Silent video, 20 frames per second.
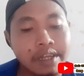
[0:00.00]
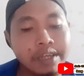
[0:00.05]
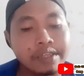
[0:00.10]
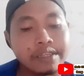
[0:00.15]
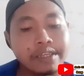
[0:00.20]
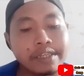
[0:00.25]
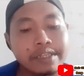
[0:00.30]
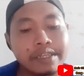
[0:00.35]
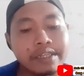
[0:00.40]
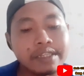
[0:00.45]

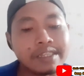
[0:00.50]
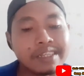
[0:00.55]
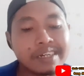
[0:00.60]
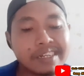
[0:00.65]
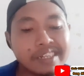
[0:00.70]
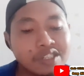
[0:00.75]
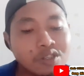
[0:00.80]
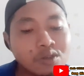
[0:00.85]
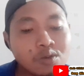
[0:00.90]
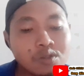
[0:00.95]
Yacen
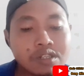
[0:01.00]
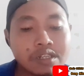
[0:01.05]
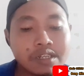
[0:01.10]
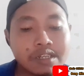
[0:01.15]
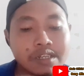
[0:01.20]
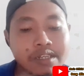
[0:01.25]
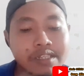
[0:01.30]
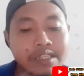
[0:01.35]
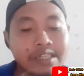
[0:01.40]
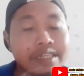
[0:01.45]

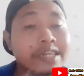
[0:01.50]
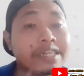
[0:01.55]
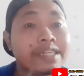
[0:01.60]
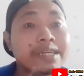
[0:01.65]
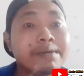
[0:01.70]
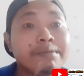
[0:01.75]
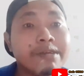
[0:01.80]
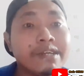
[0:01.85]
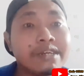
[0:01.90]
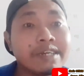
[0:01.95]
terkejut ketika
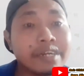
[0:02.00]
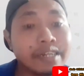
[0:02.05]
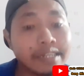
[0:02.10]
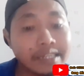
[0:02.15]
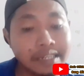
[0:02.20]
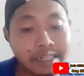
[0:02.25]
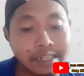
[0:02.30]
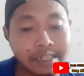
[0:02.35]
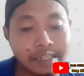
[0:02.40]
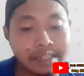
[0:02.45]
dia mendengar
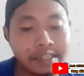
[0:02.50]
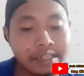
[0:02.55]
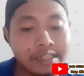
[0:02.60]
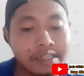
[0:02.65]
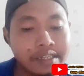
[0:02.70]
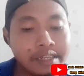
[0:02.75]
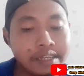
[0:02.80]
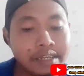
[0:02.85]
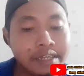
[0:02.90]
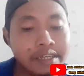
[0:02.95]
ini.
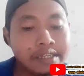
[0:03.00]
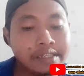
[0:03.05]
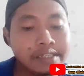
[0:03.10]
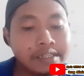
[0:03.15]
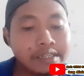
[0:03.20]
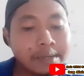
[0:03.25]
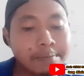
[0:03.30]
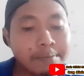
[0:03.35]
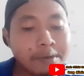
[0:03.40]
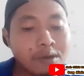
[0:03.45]

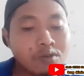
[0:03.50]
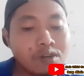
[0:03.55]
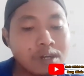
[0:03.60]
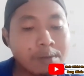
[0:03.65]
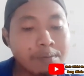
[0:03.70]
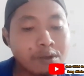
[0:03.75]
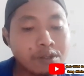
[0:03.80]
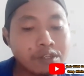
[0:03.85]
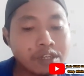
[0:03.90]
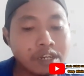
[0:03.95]
Jika
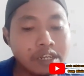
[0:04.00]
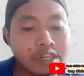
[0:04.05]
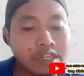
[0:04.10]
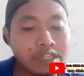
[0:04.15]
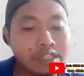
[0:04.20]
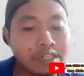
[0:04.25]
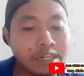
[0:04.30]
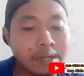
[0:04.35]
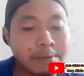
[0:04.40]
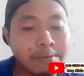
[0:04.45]
pengguna ponsel
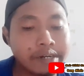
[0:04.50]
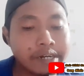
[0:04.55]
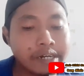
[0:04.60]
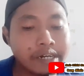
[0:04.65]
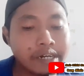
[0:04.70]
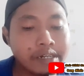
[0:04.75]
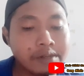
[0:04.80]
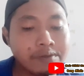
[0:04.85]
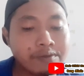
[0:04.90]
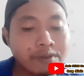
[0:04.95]
ini tidak
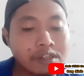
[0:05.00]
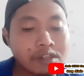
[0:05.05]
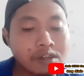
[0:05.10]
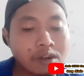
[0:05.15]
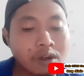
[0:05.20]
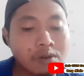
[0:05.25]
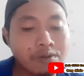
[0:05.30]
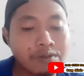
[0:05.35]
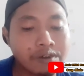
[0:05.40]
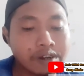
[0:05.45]
berada di
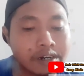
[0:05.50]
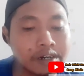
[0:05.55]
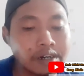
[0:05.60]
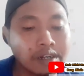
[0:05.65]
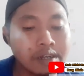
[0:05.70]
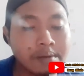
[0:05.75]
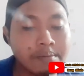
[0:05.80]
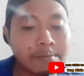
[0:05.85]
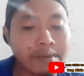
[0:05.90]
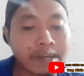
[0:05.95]

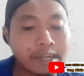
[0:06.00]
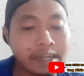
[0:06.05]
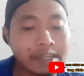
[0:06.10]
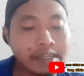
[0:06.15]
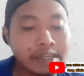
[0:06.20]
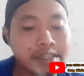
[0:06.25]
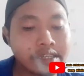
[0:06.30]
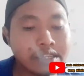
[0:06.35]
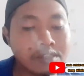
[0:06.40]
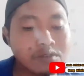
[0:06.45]
Vancouver, maka
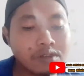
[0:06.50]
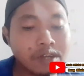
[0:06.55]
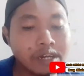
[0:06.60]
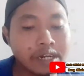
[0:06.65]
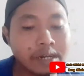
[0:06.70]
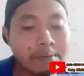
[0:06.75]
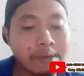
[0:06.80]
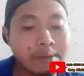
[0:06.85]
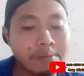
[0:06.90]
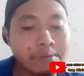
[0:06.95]
Yacen juga
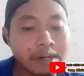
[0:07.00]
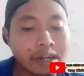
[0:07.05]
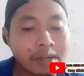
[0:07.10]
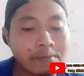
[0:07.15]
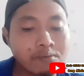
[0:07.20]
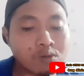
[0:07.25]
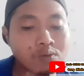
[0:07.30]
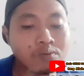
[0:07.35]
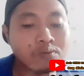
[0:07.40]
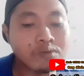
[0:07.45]
dapat
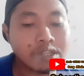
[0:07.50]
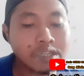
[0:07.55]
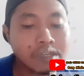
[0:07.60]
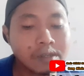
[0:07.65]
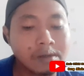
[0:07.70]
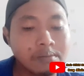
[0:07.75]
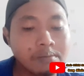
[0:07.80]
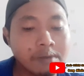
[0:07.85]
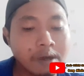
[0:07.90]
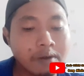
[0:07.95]

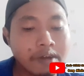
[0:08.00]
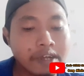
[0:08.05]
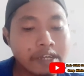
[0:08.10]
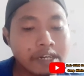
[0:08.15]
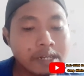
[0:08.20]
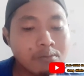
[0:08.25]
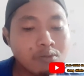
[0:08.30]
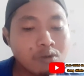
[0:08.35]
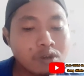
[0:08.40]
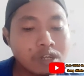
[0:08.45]
berasumsi bahwa
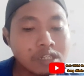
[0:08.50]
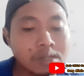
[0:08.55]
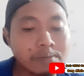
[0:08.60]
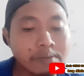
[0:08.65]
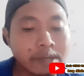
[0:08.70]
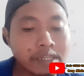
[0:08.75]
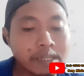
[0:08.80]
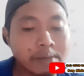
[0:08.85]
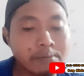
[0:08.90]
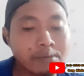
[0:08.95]
ini mungkin
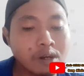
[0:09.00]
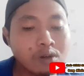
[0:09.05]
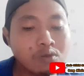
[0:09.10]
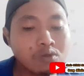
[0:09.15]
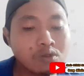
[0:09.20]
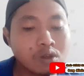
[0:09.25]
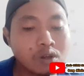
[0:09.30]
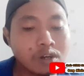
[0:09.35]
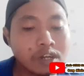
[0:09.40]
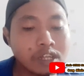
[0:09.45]
semacam
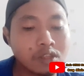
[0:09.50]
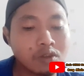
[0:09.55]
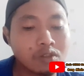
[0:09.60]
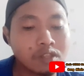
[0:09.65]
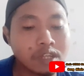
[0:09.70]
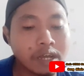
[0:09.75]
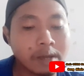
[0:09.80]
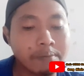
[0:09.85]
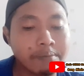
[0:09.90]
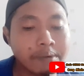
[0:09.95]
lelucon atau
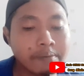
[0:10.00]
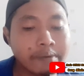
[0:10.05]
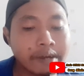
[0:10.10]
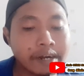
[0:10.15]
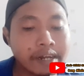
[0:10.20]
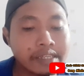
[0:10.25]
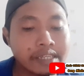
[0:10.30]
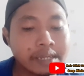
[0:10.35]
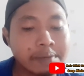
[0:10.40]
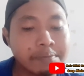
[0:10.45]
tahap
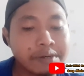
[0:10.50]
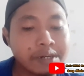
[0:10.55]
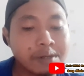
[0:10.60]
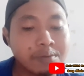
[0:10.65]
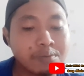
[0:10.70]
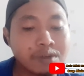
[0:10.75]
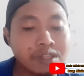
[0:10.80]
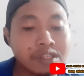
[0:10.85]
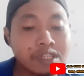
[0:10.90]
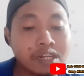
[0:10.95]
pemanasan
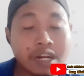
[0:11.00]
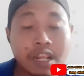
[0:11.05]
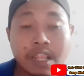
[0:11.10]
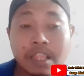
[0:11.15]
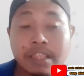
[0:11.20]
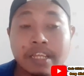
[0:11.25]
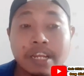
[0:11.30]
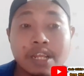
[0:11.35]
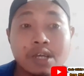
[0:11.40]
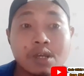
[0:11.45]
penipuan
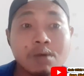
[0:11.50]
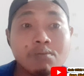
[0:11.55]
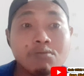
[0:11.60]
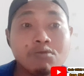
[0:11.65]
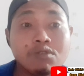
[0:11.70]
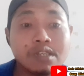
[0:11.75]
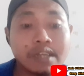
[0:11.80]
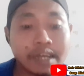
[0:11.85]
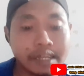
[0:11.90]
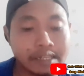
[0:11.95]

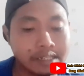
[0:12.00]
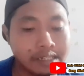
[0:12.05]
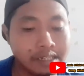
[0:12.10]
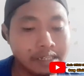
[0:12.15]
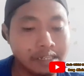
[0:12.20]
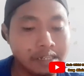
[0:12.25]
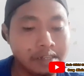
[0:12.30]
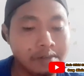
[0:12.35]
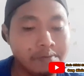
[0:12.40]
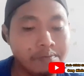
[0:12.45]

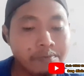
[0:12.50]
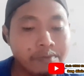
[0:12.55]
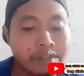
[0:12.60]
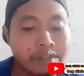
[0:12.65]
telekomunikasi.